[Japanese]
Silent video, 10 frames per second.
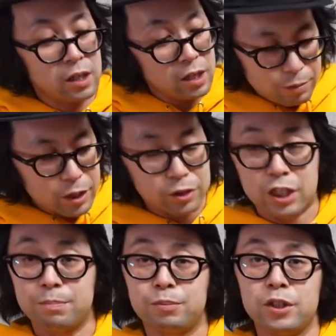まあ、あと
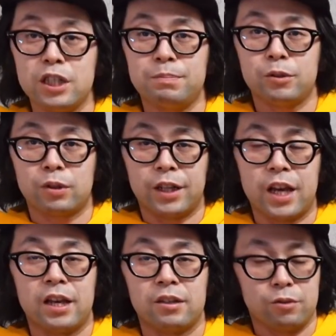ジップインジップとか
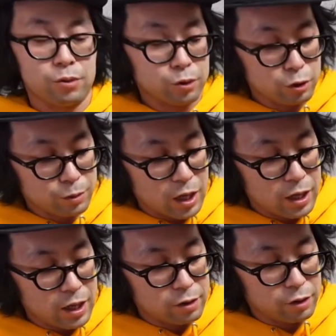ね、そういうことも
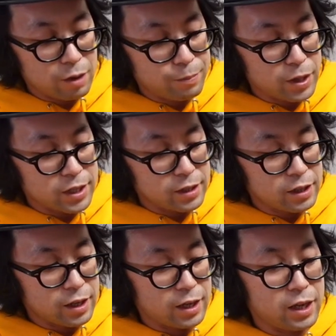考えるとやっぱり
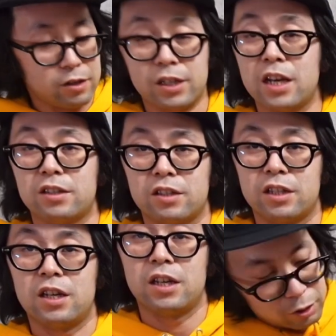エル
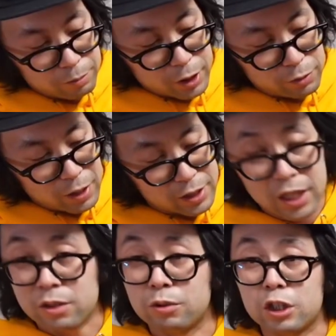サイズ、まあ、
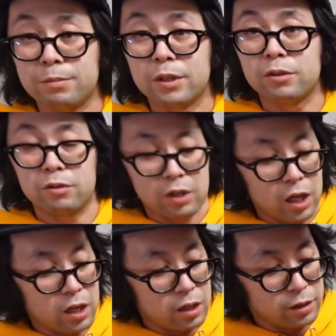ワンサイズ大きめという
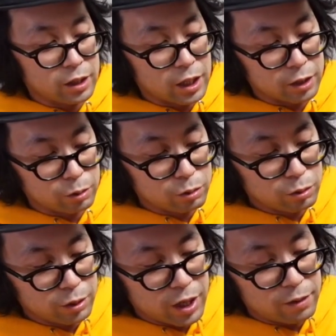か、で買っておく
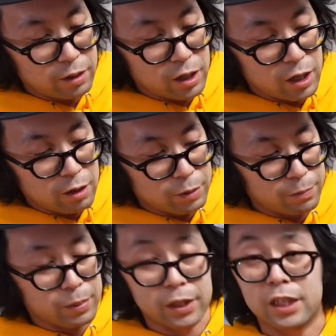とね、まあ、
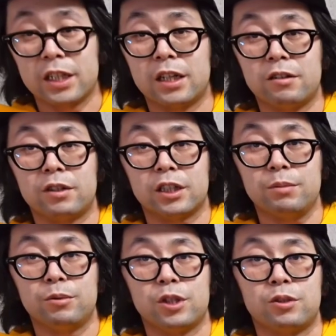一般で着られる方
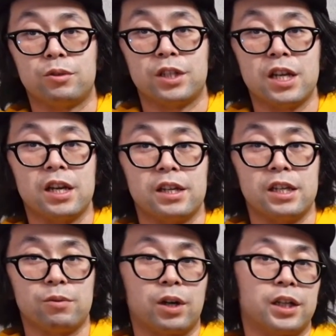も非常にね、い
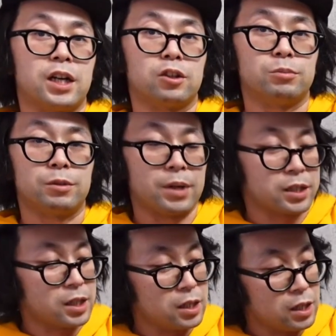いのかなと思います。